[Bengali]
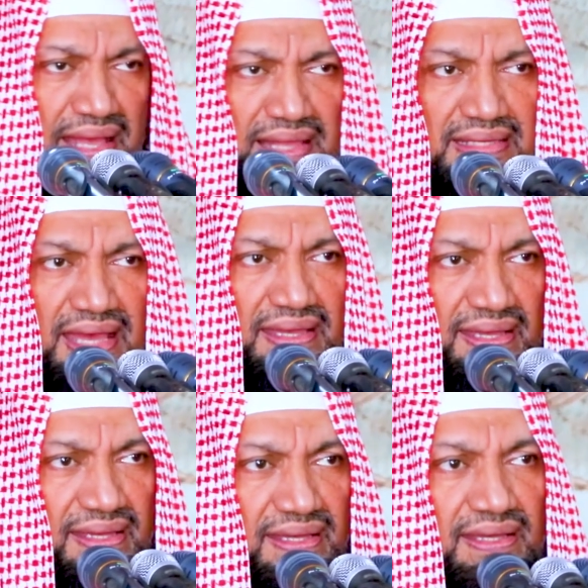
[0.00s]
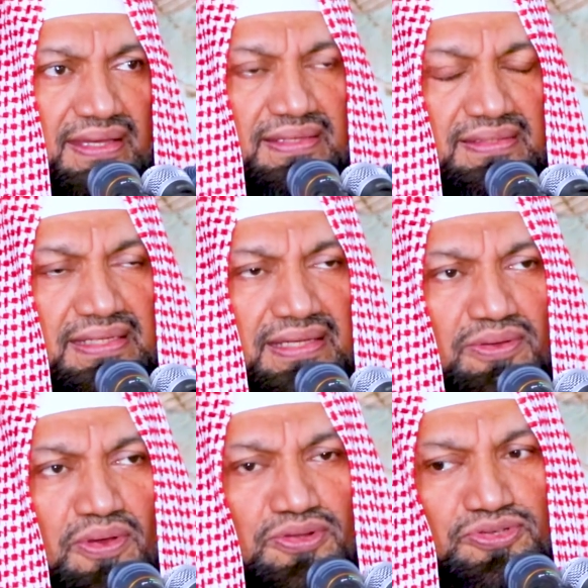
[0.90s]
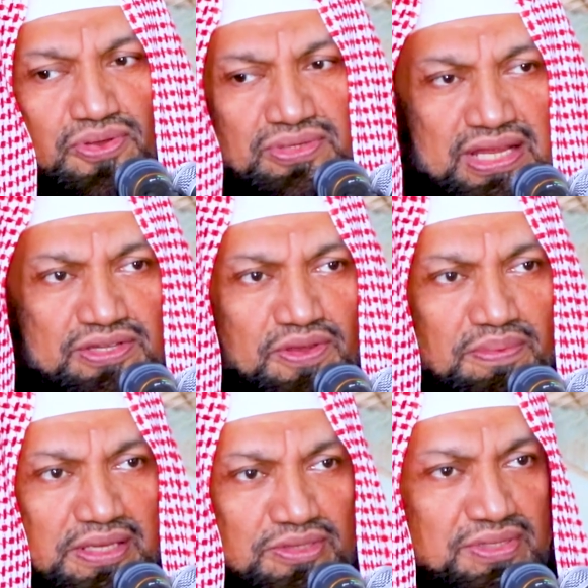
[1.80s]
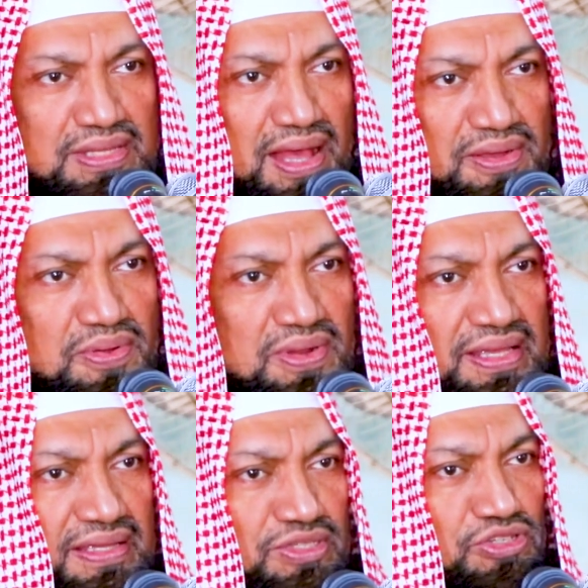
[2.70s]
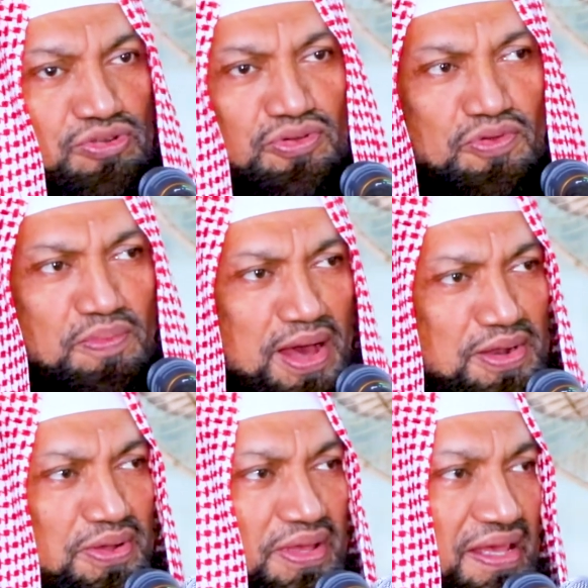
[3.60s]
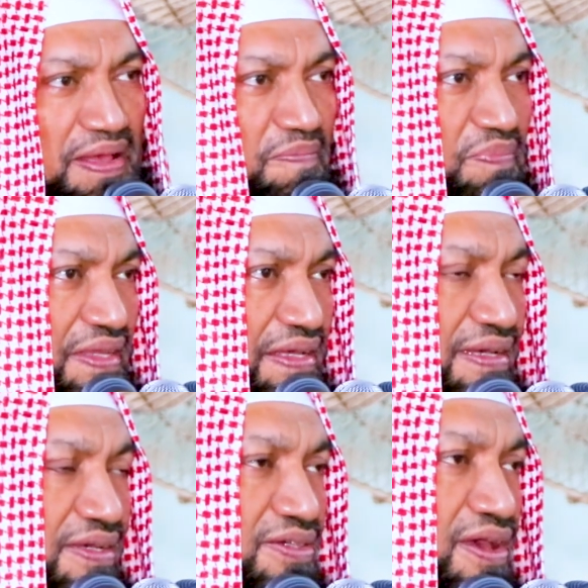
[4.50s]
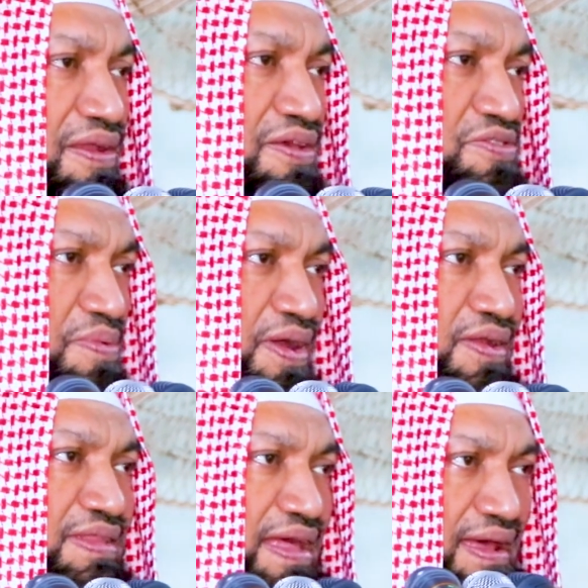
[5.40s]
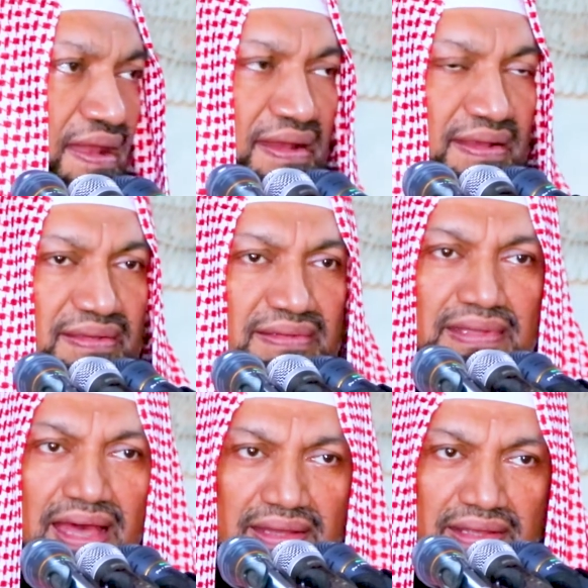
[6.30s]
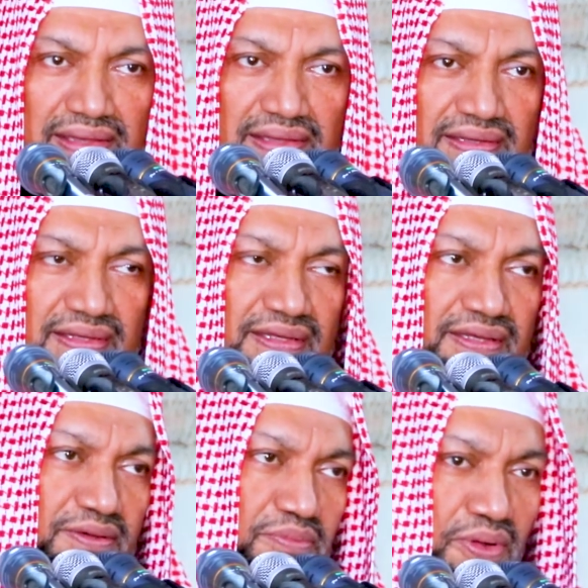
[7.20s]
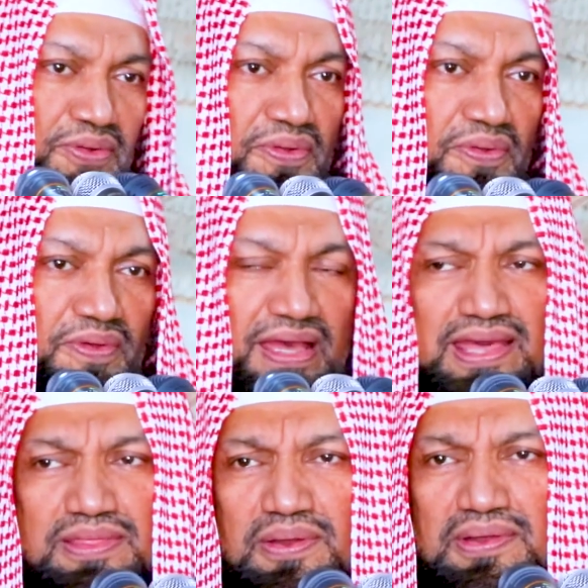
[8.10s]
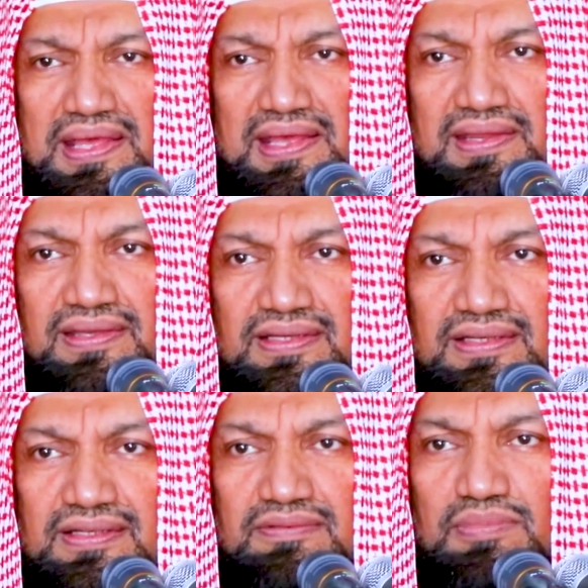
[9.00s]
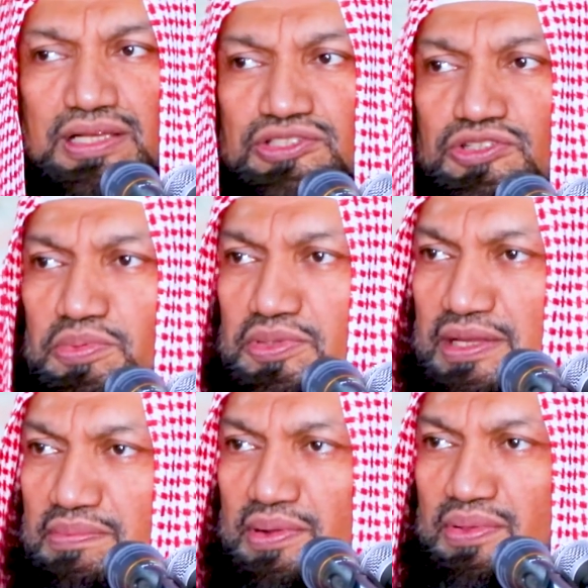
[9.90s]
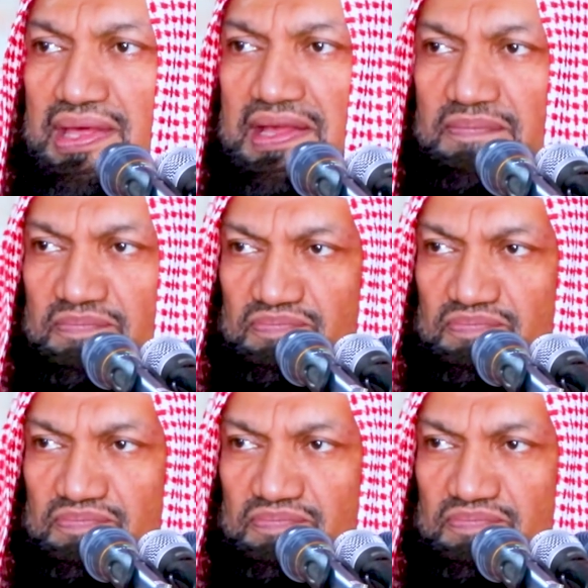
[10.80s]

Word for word: দেখা যায় যে ঘর সংসার সব কিছু ত্যাগ করে চিরকুমার হয়ে সে আল্লাহ সুহান তালার ধ্যানে মগ্ন এই ধরনের বাস্তবতা বিরোধী